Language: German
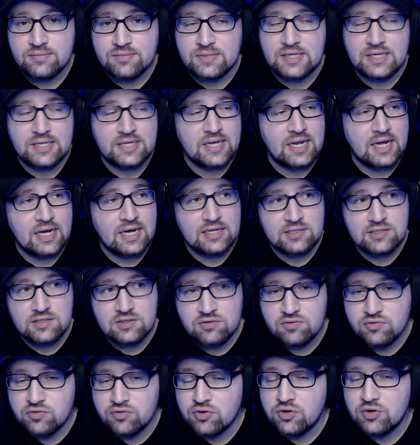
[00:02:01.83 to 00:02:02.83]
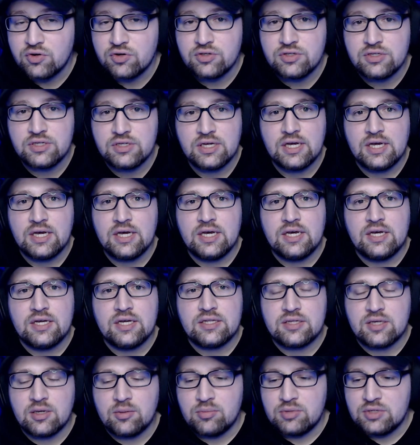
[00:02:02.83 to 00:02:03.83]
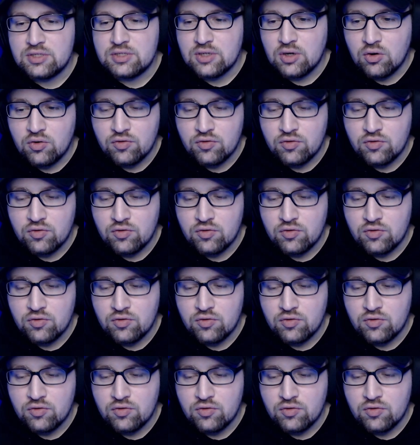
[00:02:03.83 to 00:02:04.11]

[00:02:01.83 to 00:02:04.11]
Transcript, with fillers: Jeden einzelnen von euch, der mich